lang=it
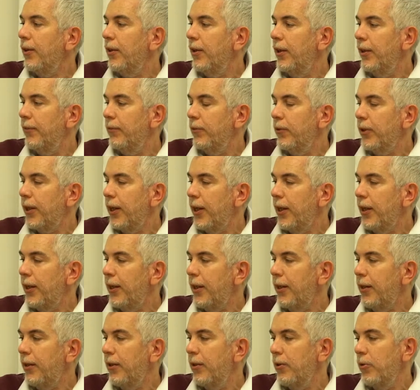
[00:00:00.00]

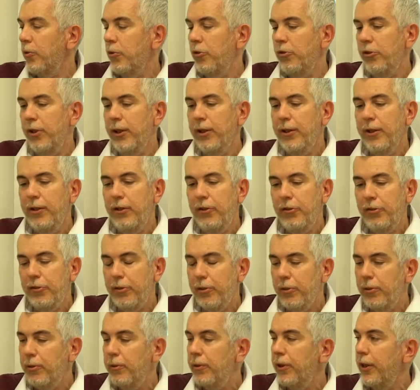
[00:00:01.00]
lavorare con insegnanti di
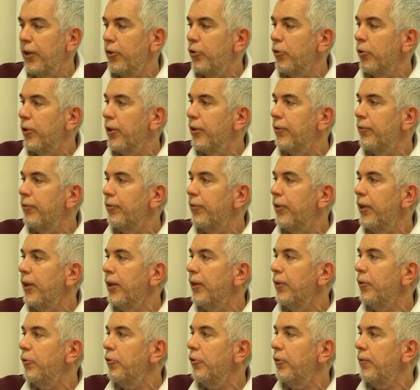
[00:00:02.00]
storia, geografia e
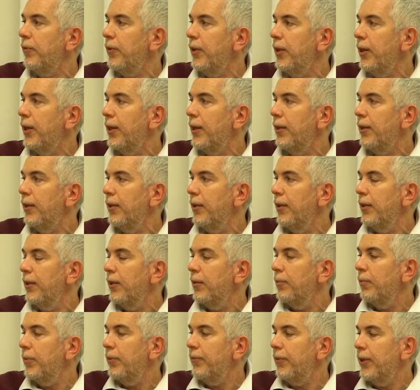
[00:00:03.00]
così via
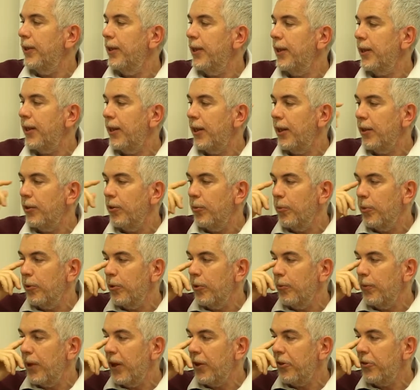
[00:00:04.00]
per vedere la
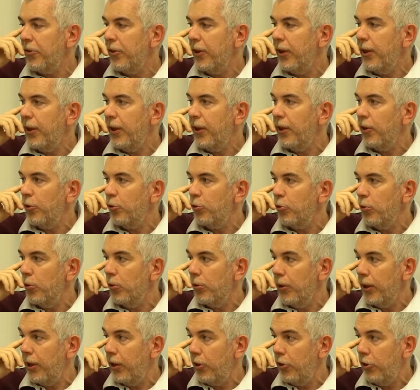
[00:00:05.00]
toponomastica, la sua
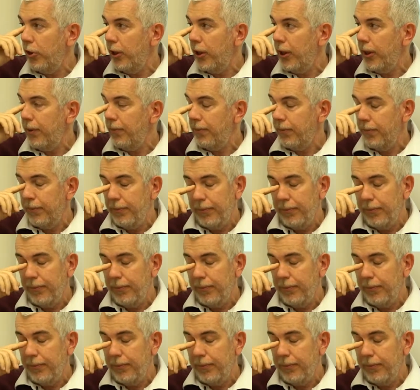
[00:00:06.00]
origine,